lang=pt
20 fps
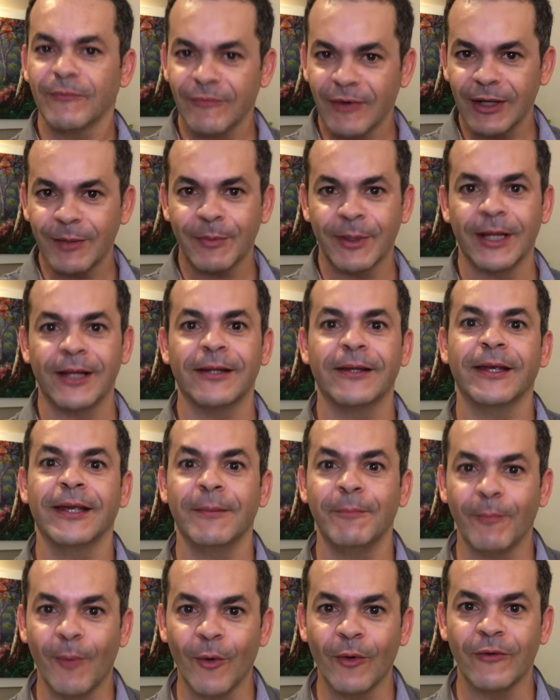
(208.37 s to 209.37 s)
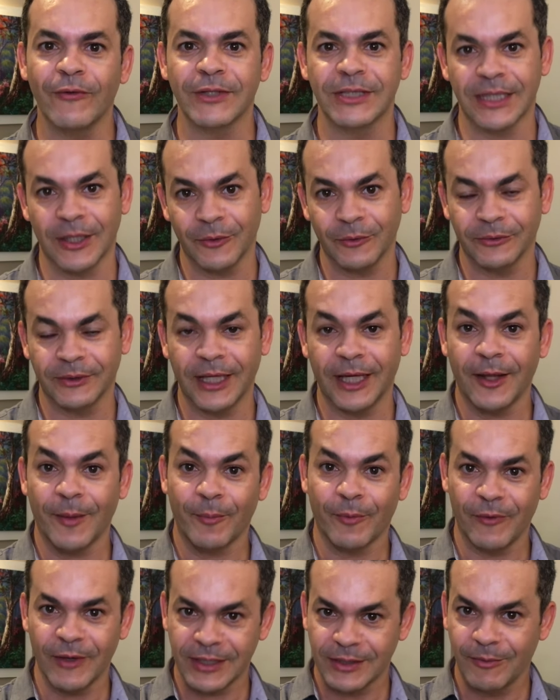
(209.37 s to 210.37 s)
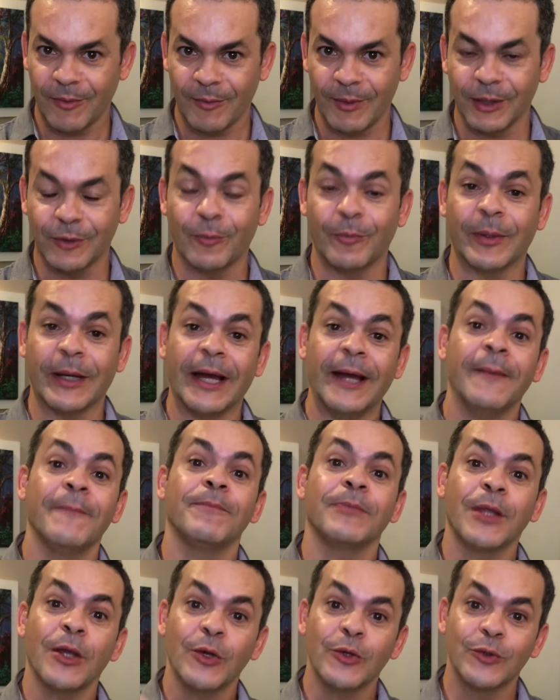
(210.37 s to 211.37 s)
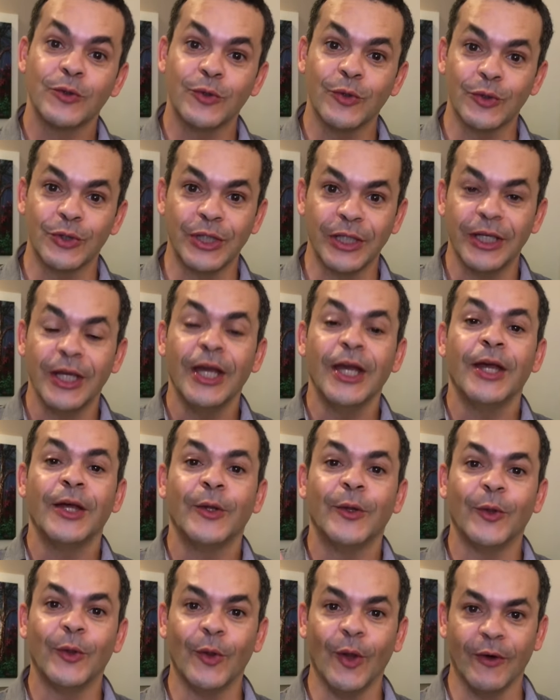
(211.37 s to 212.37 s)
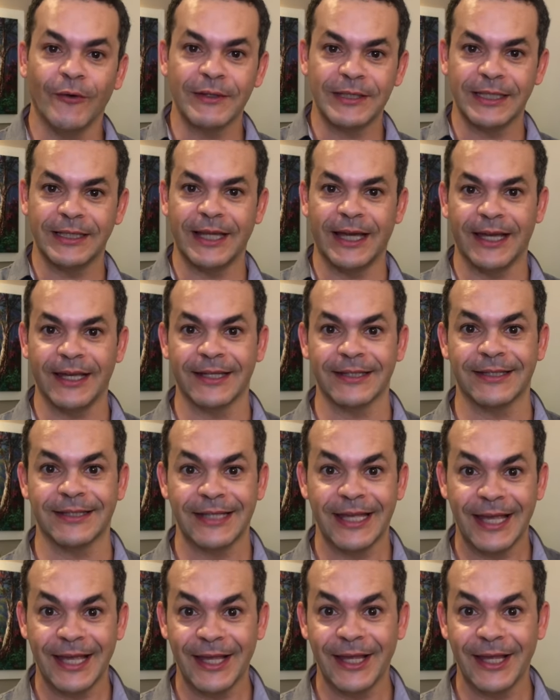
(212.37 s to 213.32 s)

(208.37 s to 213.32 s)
Fala para ele, que bom que você está com tédio, aproveite esse momento para surgir novas ideias